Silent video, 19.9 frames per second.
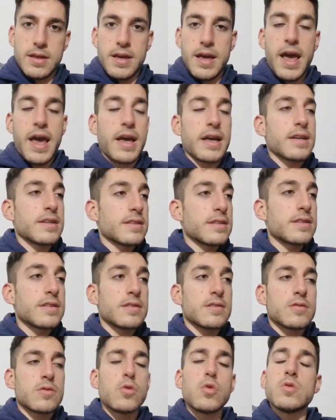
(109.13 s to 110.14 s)
è,
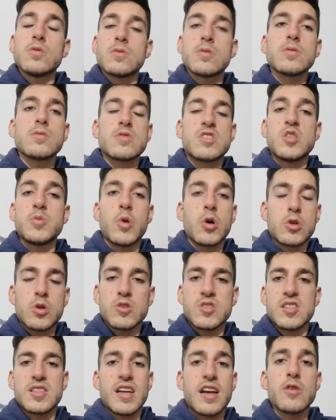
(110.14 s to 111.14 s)
eh, si può
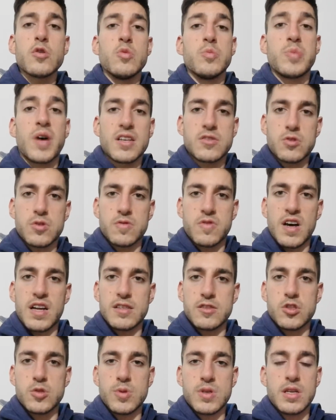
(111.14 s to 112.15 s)
considerare un passo
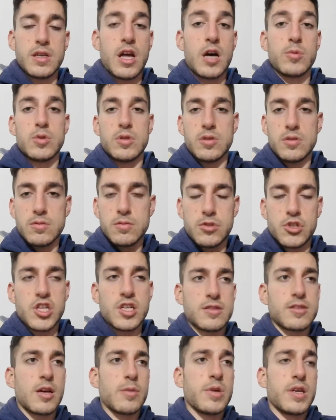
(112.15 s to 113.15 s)
falso per il Napoli,
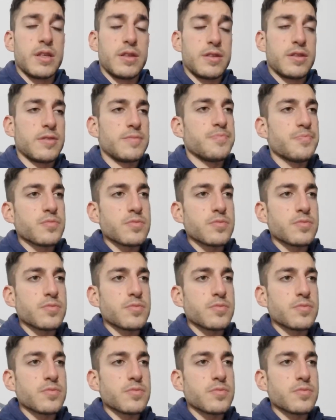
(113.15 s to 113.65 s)
certamente.